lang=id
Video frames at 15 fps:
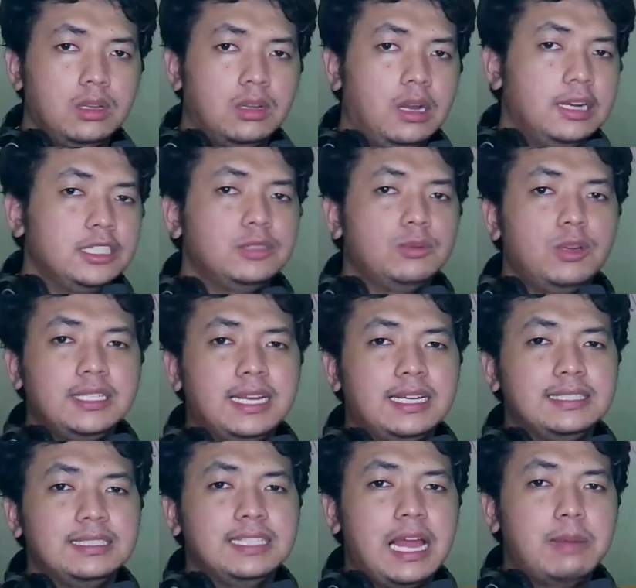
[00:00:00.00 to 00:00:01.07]
Halo
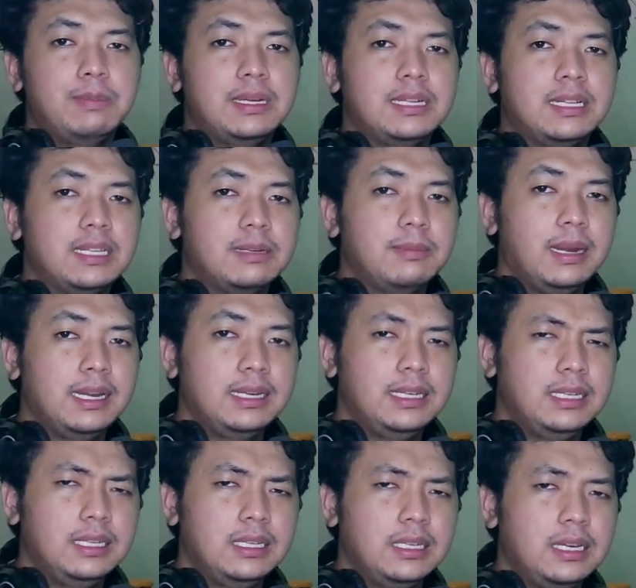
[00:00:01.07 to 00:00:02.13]
semuanya, selamat datang kembali
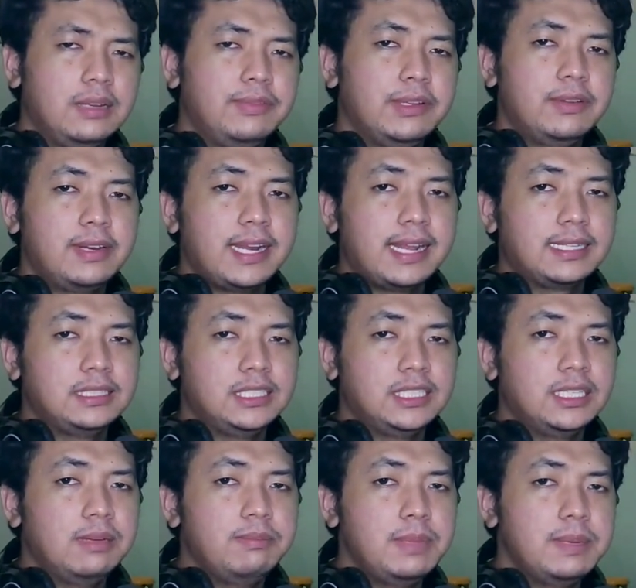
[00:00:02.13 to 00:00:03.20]
di review
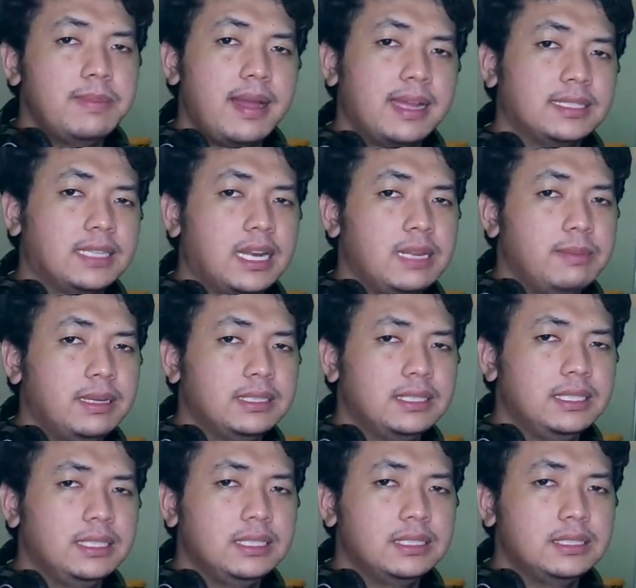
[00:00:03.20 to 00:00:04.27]
reaction Bima X
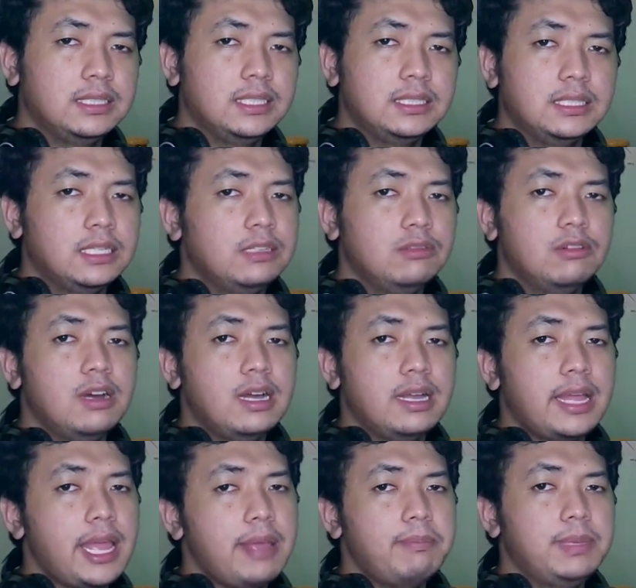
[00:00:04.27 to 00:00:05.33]
Animasi Season
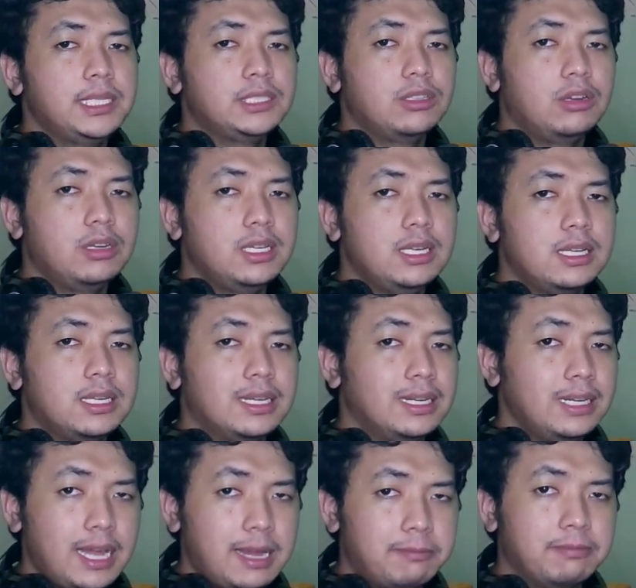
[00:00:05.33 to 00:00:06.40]
2 episode
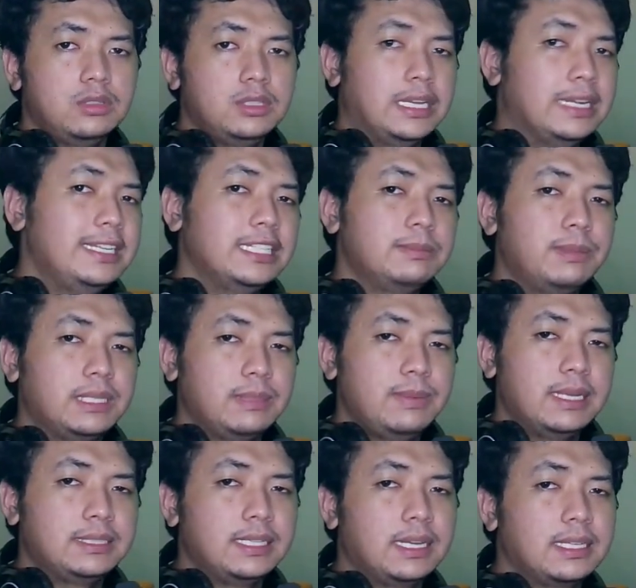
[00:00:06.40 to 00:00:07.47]
ke-6 Jadi ya seperti
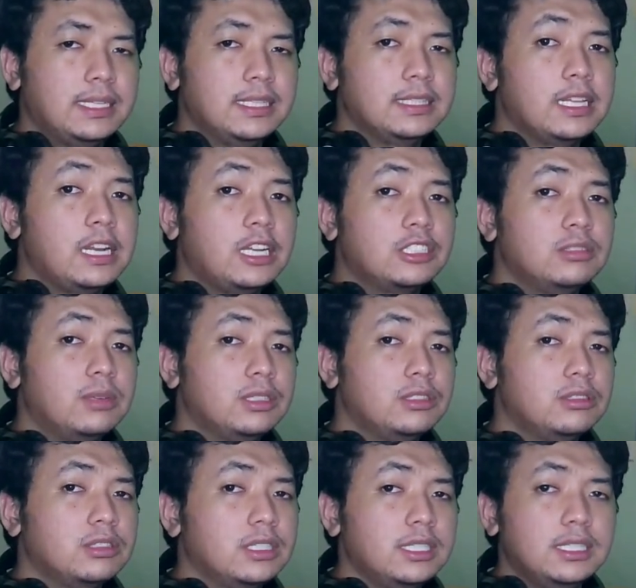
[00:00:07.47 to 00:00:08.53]
biasa, kita langsung
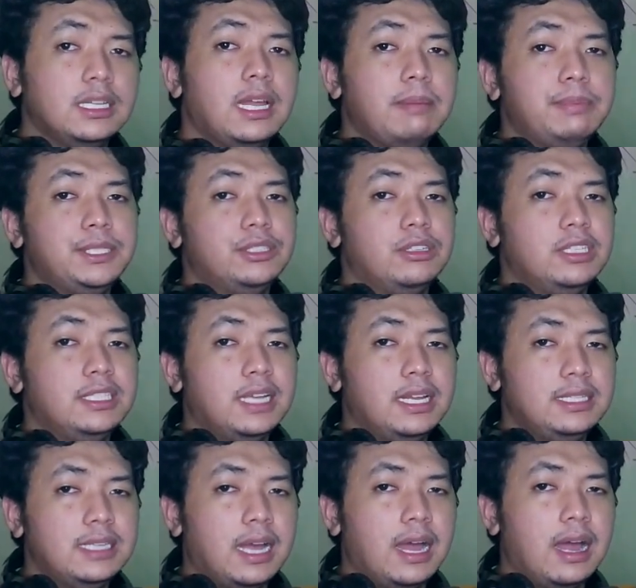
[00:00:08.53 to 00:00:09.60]
masuk ke
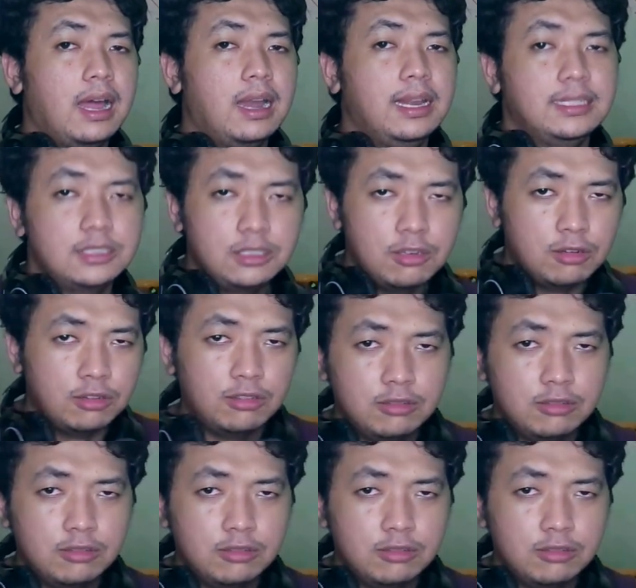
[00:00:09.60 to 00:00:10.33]
episodenya aja, let's go!